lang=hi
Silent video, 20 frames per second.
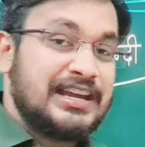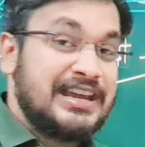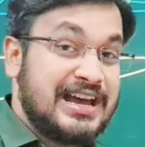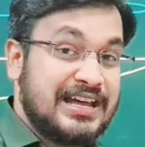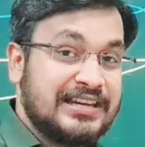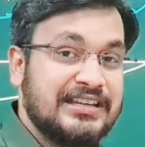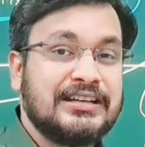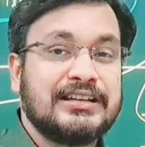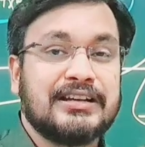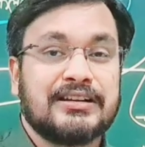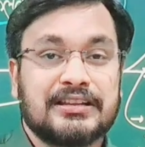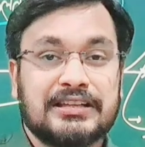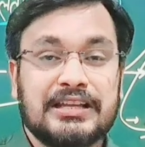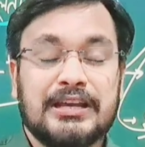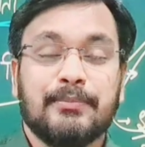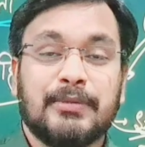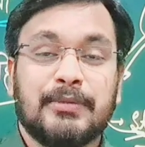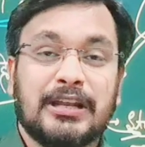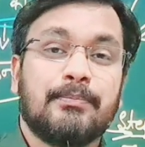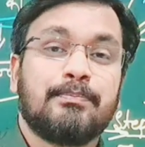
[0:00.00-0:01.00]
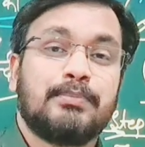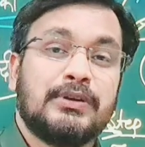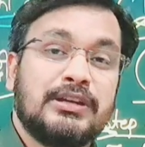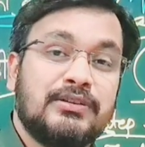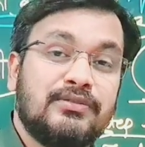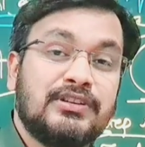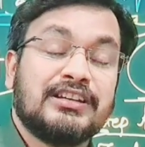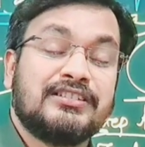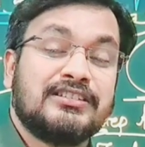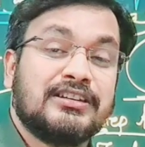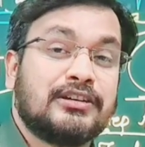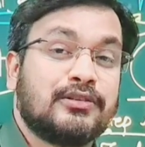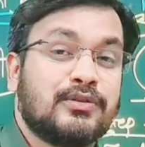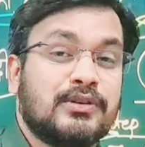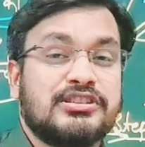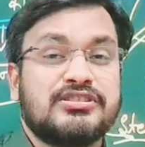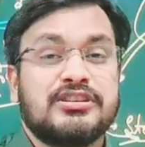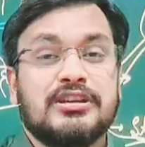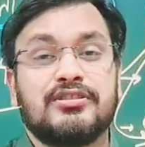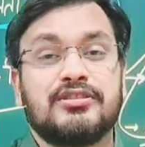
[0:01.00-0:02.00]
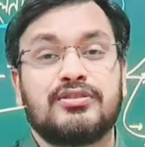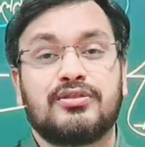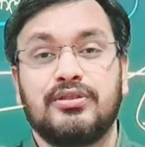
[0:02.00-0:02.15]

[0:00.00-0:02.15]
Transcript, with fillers: तैयारी करते हैं मतलब प्रीवियस ईयर क्वेश्चन